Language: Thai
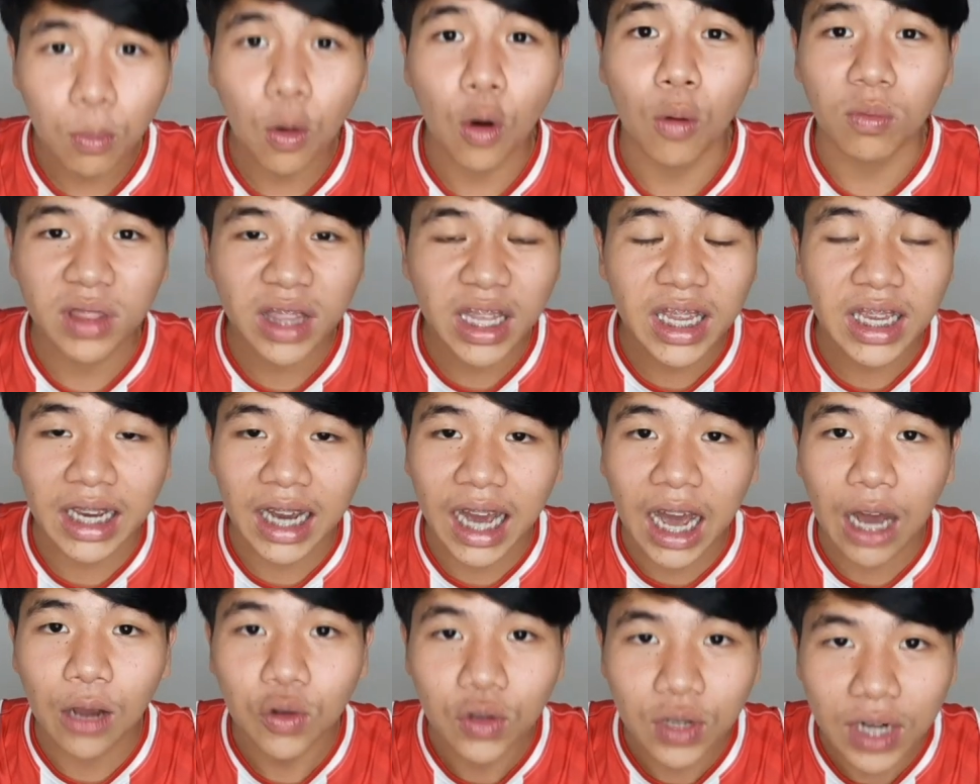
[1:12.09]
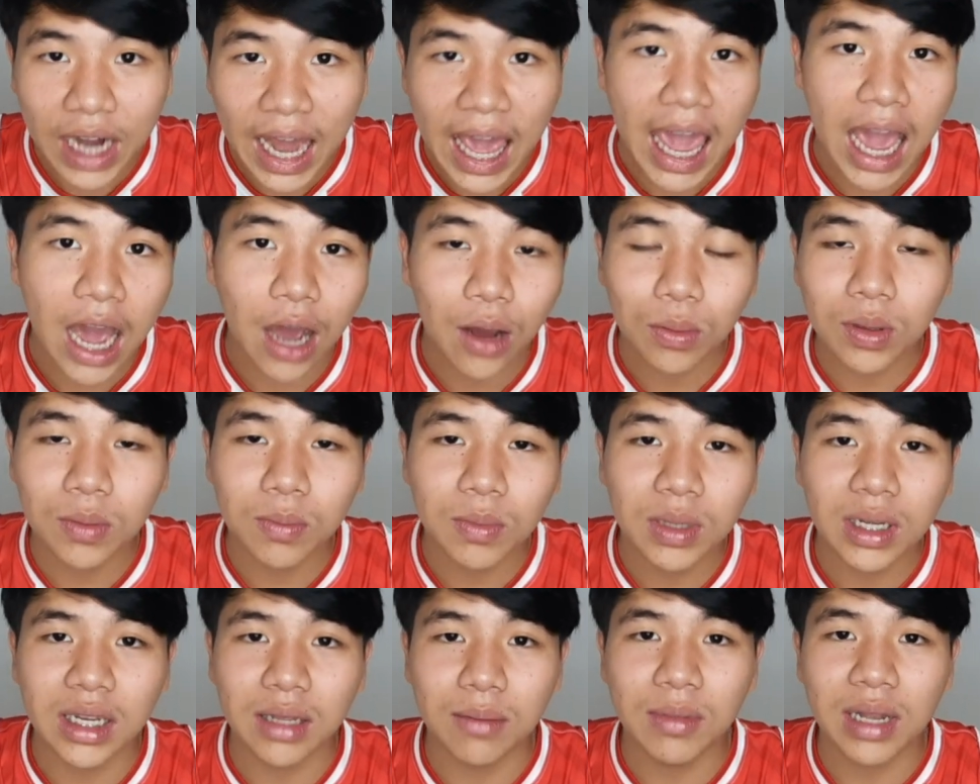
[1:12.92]
ผมติ่งเขาอยู่แล้วพี่
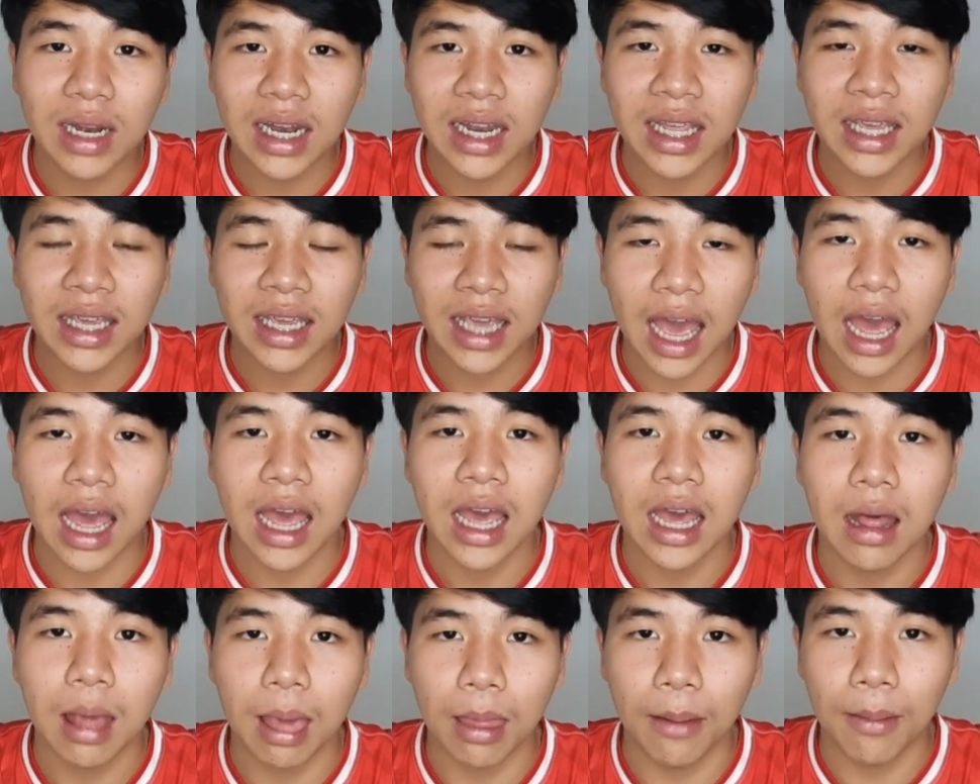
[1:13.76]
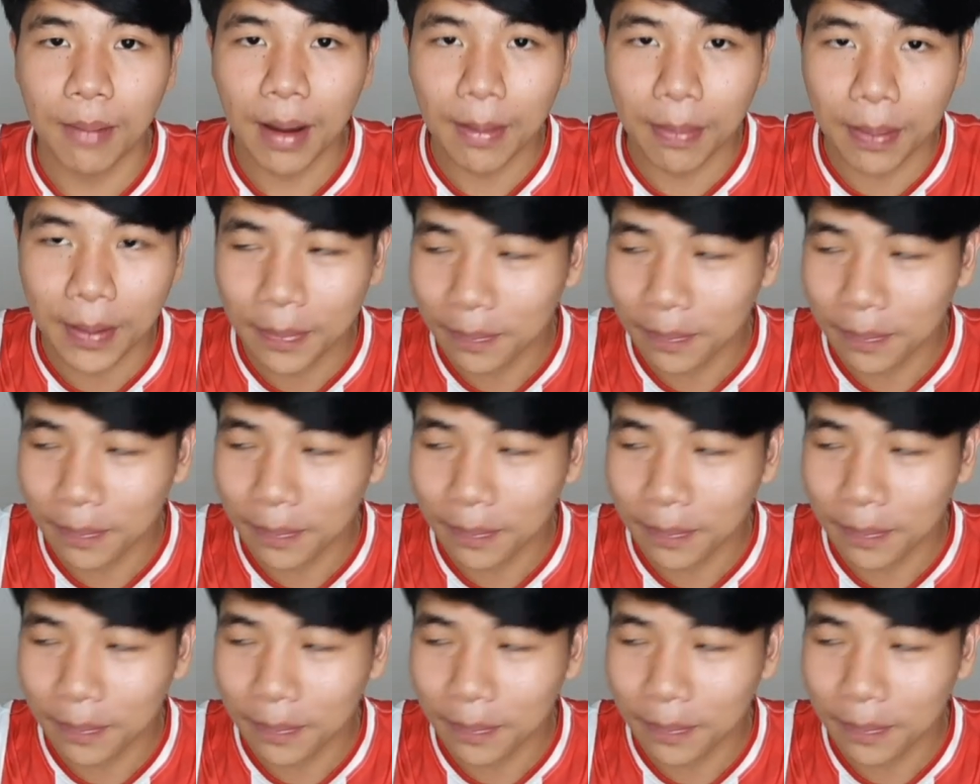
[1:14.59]
มินนี่มินลีอ่ะเดี๋ยว